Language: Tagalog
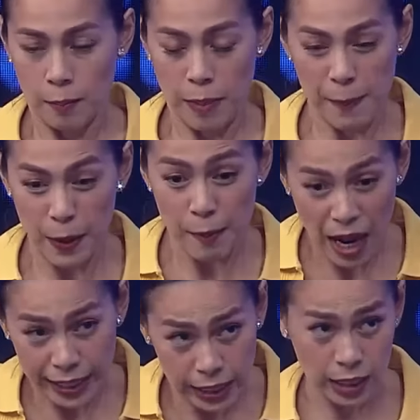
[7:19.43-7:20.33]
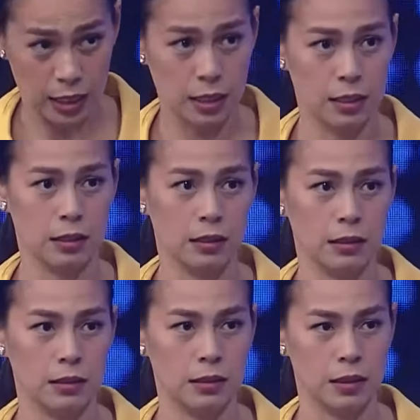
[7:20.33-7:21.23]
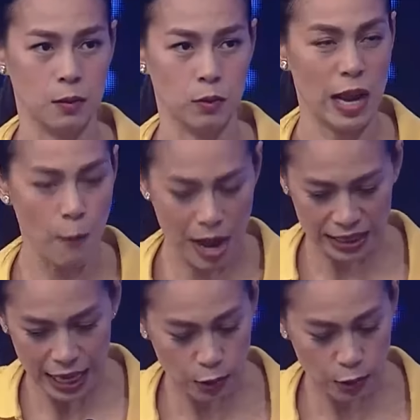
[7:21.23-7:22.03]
Paper money! Na 1,000!